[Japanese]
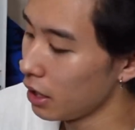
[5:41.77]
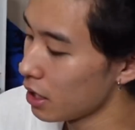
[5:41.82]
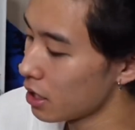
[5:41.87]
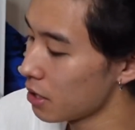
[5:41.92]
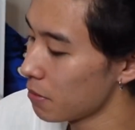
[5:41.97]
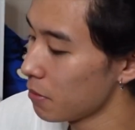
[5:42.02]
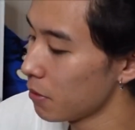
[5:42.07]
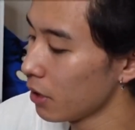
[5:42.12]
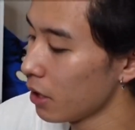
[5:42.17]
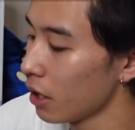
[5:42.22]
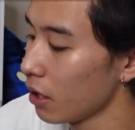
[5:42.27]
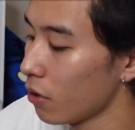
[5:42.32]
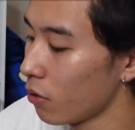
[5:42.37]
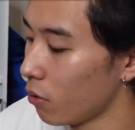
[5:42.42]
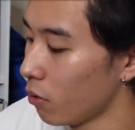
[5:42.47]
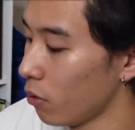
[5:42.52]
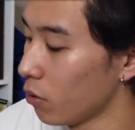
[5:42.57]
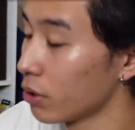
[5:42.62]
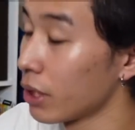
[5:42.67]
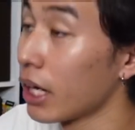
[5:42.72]
自分結
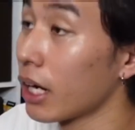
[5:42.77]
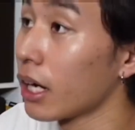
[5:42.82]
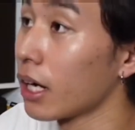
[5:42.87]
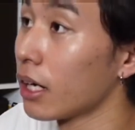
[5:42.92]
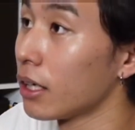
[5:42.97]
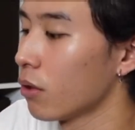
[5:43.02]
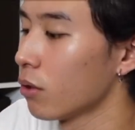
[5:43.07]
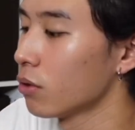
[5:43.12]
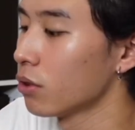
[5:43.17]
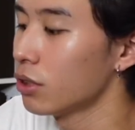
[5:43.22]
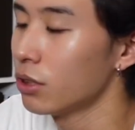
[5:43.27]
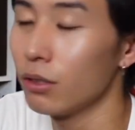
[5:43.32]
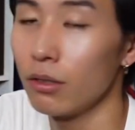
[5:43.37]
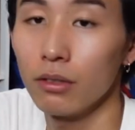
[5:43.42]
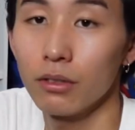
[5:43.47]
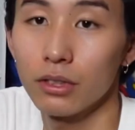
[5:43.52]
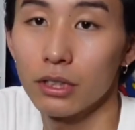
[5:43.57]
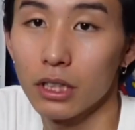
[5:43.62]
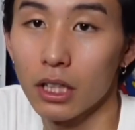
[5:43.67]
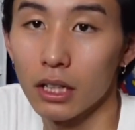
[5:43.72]
構なんかこの一人
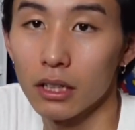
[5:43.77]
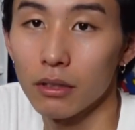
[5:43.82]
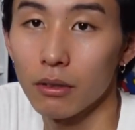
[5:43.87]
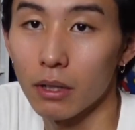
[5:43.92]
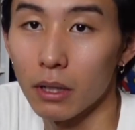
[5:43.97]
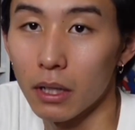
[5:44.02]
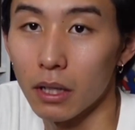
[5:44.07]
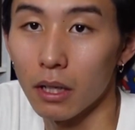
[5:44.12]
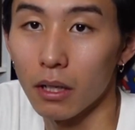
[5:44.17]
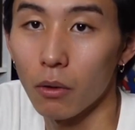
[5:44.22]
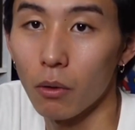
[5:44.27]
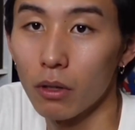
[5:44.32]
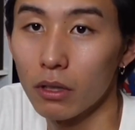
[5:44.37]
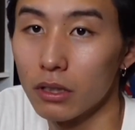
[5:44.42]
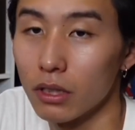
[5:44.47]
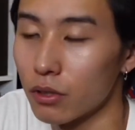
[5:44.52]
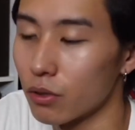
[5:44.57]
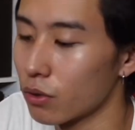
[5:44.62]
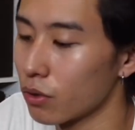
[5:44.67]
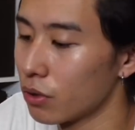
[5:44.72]
の時間とか怖く
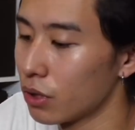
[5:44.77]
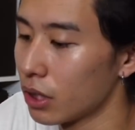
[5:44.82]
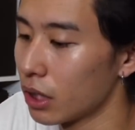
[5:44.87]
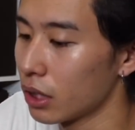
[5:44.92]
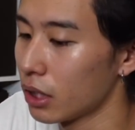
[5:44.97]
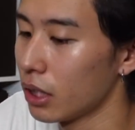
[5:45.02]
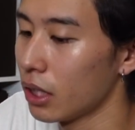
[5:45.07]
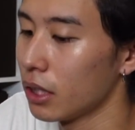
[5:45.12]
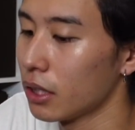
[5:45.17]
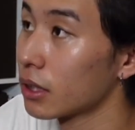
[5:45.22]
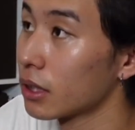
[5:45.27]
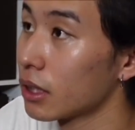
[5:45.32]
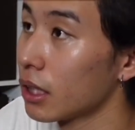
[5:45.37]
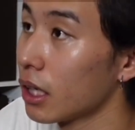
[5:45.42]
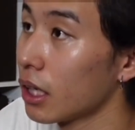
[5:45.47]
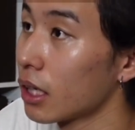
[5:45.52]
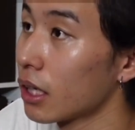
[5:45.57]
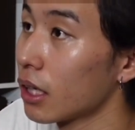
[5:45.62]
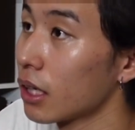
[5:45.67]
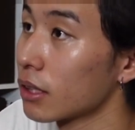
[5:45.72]
てちょっと苦手なんですだ
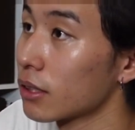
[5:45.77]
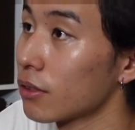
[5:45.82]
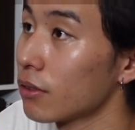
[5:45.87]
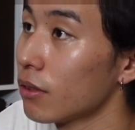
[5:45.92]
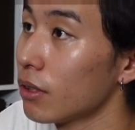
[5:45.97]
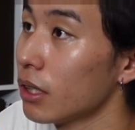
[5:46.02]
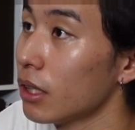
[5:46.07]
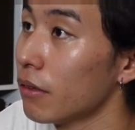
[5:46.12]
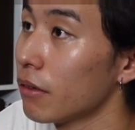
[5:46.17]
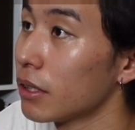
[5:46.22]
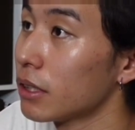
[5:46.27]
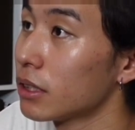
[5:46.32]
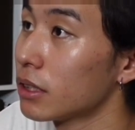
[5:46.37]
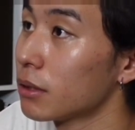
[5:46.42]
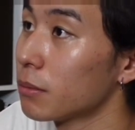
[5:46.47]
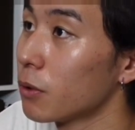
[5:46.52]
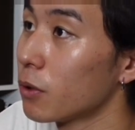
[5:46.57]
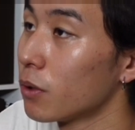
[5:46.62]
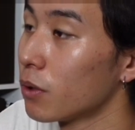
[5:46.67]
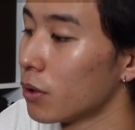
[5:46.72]
からその間はいつ
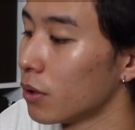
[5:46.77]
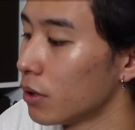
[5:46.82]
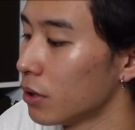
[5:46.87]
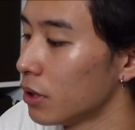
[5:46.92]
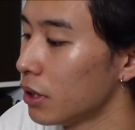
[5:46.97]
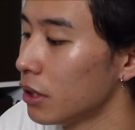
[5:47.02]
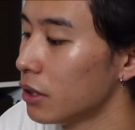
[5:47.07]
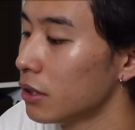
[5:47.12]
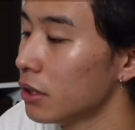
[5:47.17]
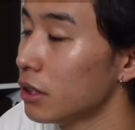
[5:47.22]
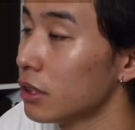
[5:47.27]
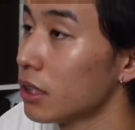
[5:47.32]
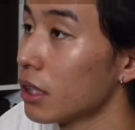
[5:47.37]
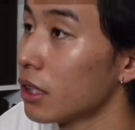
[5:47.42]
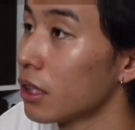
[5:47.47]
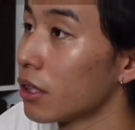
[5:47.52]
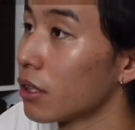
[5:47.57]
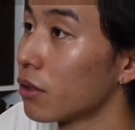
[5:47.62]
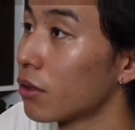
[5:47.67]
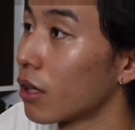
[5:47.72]
も
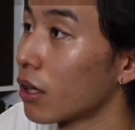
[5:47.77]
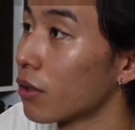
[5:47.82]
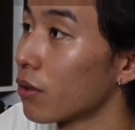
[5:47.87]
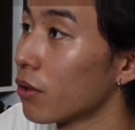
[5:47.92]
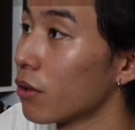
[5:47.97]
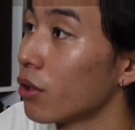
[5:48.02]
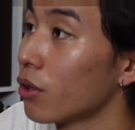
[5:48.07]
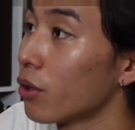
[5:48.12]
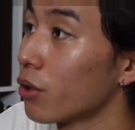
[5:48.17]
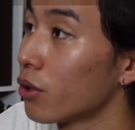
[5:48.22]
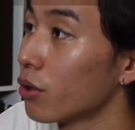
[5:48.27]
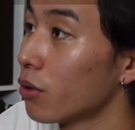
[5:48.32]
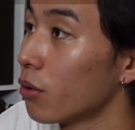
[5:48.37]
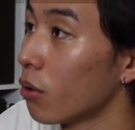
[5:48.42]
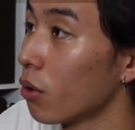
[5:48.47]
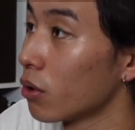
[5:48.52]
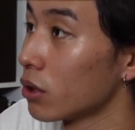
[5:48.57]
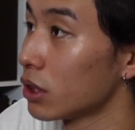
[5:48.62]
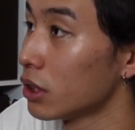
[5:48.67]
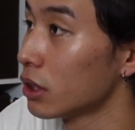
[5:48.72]
ディズニーチャンネルとかの曲
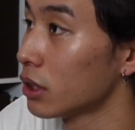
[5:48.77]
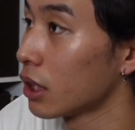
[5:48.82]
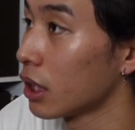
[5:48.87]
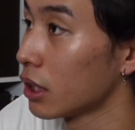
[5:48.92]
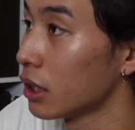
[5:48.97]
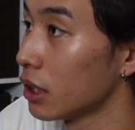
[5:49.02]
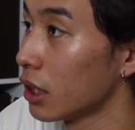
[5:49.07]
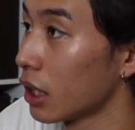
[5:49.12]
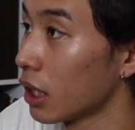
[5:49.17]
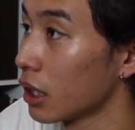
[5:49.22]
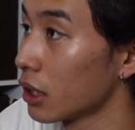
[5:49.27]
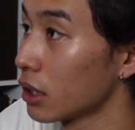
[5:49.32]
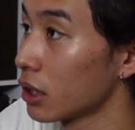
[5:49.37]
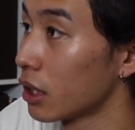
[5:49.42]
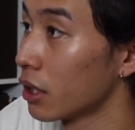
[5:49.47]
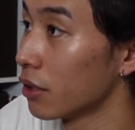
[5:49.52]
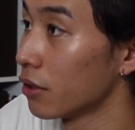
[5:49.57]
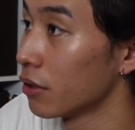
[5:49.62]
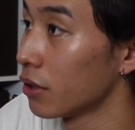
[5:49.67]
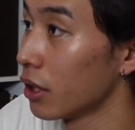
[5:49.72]
を静かに流し
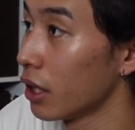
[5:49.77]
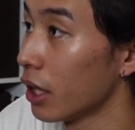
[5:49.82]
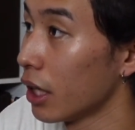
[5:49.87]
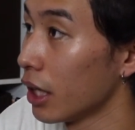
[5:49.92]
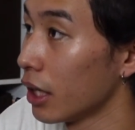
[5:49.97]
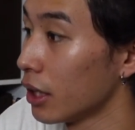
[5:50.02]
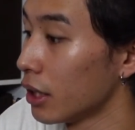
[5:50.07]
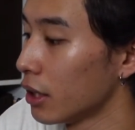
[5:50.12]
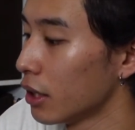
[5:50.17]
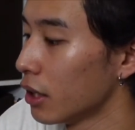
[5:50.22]
てるんで